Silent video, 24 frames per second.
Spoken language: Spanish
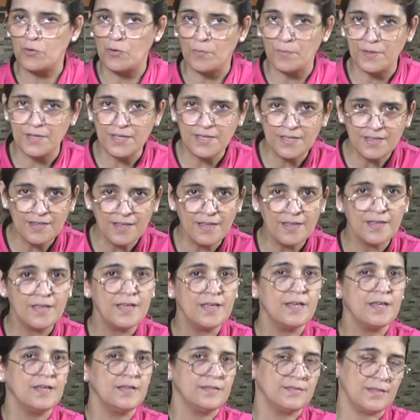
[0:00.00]
comida.
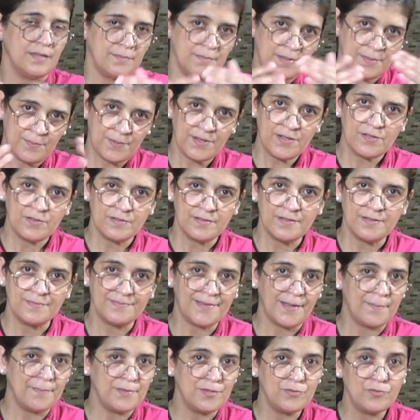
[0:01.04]
También, pues,
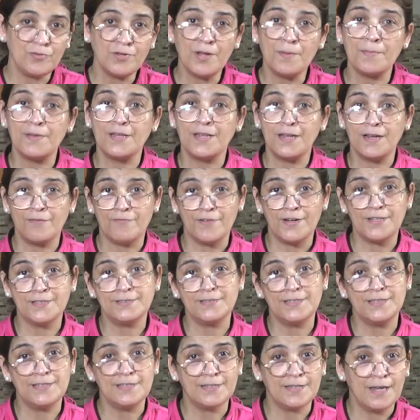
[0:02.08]
también de una manera
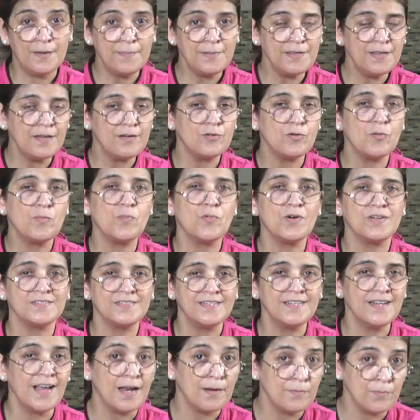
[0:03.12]
fácil y rápida, cómo
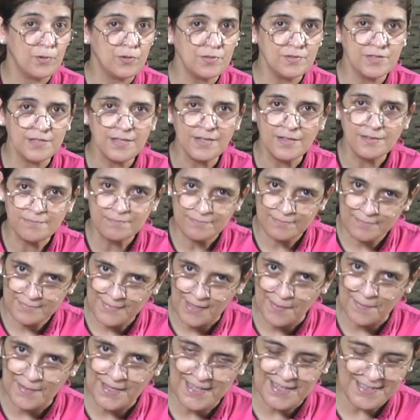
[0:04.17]
hacer albóndigas,
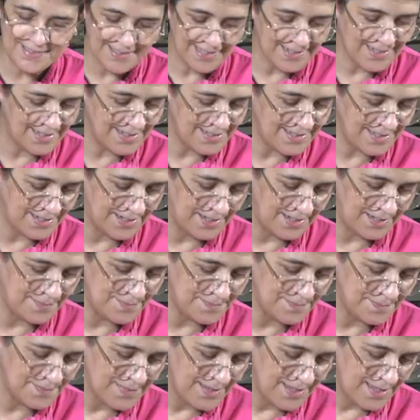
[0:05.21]
también está en el canal.
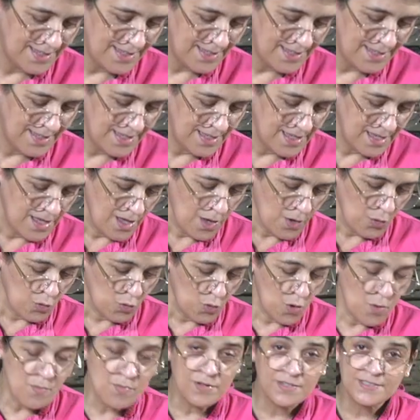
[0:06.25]

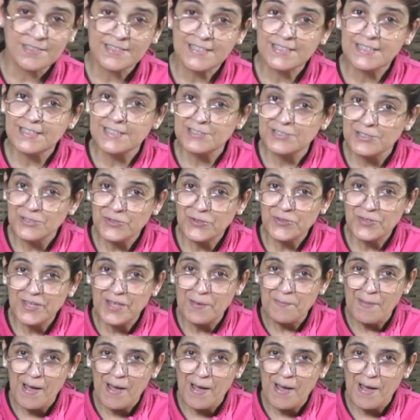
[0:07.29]
¿Cómo hacer rellenos de